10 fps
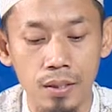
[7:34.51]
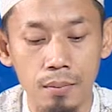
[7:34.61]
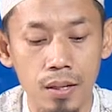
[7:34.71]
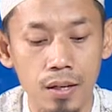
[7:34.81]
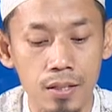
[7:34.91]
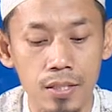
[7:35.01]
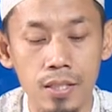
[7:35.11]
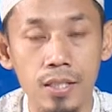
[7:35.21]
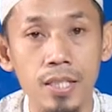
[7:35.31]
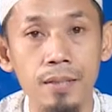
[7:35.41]
Maka di
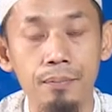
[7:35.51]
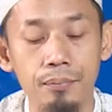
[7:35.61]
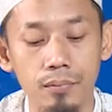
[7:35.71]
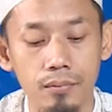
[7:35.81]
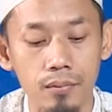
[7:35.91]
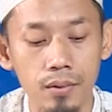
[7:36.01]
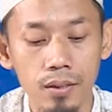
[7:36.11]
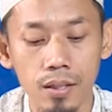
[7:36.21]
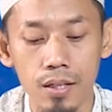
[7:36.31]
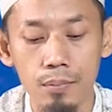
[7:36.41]
sini
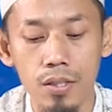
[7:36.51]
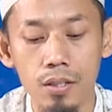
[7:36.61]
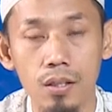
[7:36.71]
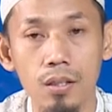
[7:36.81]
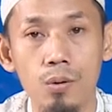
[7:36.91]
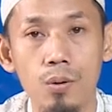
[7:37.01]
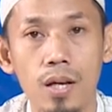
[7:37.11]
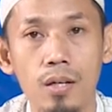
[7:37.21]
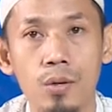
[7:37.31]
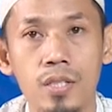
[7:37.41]
Nabi Shallallahu
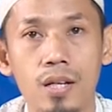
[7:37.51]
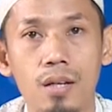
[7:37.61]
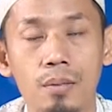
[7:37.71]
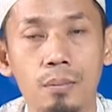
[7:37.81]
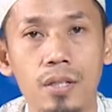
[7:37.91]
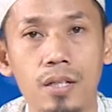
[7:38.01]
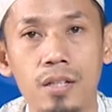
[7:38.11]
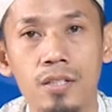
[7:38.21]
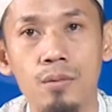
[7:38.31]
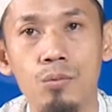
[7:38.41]
Alaihi Wasallam
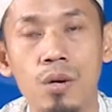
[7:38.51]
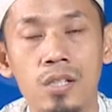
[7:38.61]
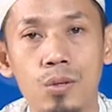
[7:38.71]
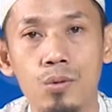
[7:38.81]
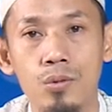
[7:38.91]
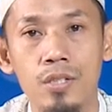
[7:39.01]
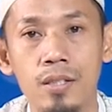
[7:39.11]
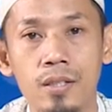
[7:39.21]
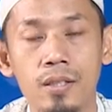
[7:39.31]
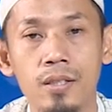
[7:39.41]
memberikan sebuah
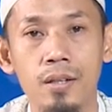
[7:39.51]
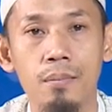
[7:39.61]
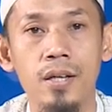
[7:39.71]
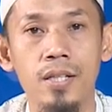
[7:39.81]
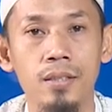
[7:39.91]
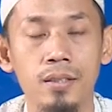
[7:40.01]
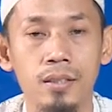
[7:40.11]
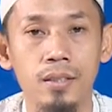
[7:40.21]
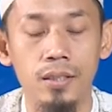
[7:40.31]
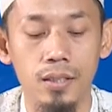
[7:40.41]
solusi terbaik
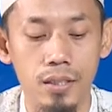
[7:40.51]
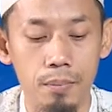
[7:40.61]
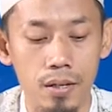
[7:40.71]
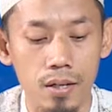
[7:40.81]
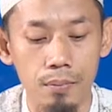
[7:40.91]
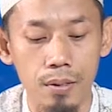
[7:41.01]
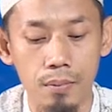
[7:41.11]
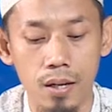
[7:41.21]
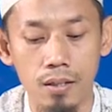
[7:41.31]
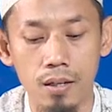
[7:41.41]
di mana Nabi
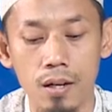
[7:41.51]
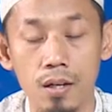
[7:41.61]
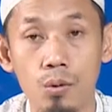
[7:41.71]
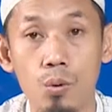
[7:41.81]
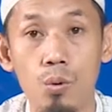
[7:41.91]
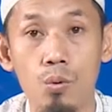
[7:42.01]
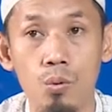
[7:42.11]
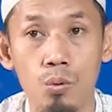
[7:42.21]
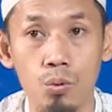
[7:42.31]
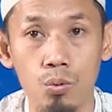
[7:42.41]
mengatakan
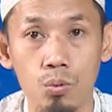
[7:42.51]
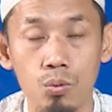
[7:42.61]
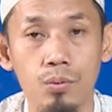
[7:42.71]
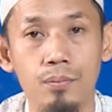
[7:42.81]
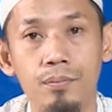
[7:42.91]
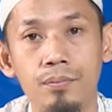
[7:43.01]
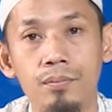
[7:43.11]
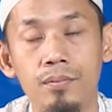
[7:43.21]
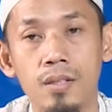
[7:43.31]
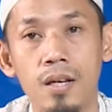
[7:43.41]
unzuru
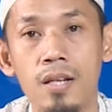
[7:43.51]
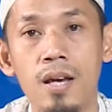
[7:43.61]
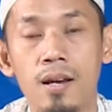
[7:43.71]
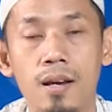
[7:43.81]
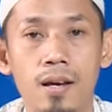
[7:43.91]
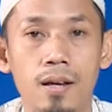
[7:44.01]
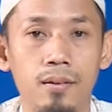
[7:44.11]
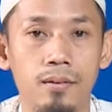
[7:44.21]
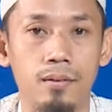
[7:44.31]
lihatlah.